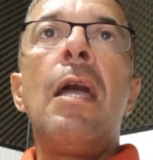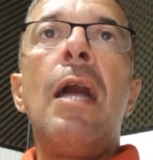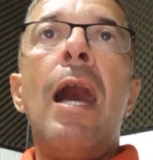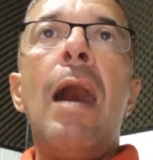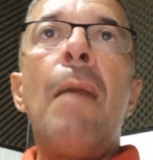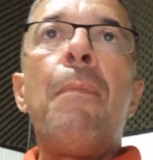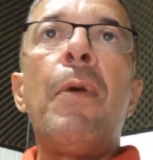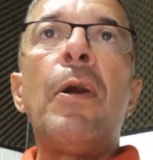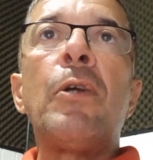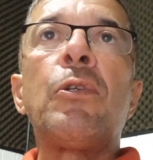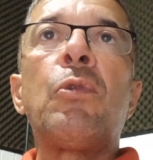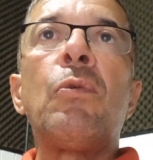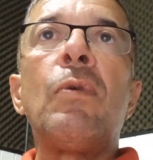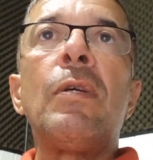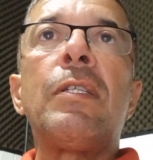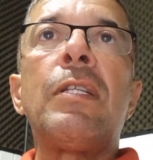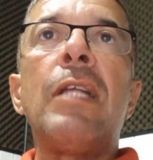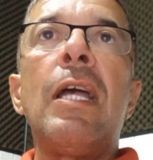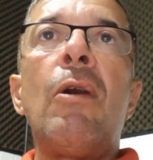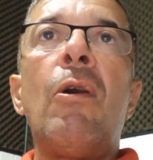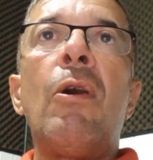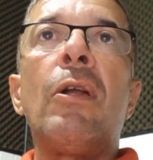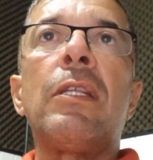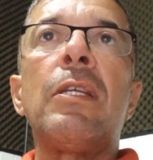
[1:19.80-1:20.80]
Após duas
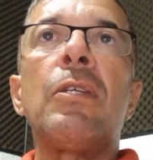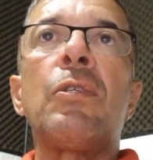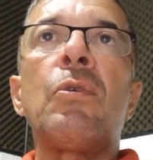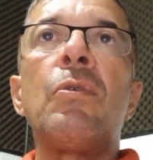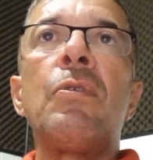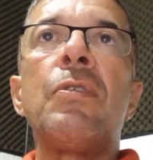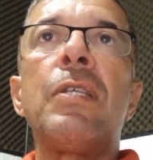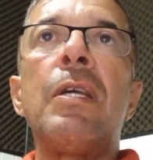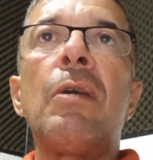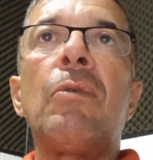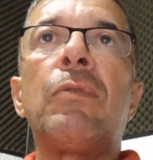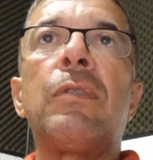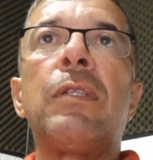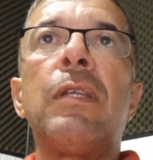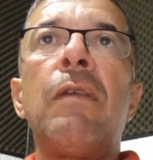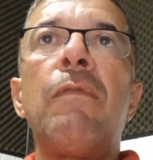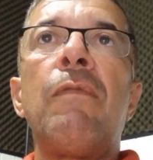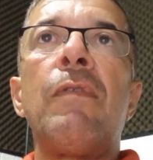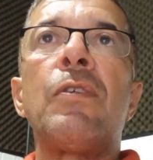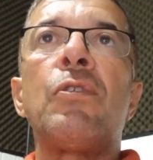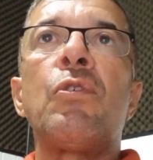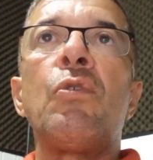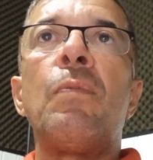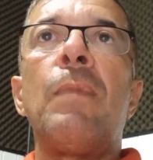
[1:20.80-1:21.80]
derrotas consecutivas,